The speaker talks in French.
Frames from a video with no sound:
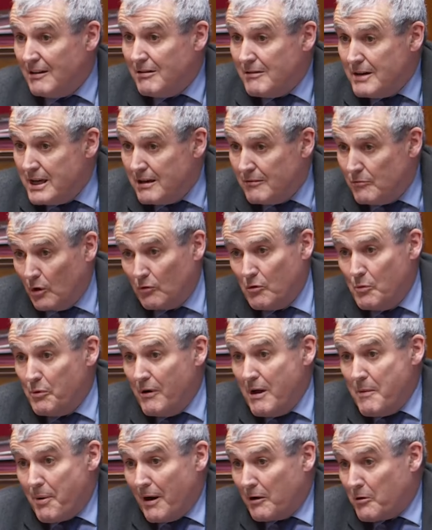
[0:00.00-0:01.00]
Oui, donc vous ne
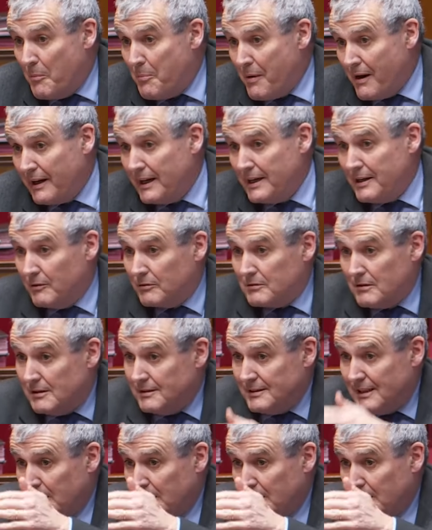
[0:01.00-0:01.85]
pouvez pas comparer. Donc euh,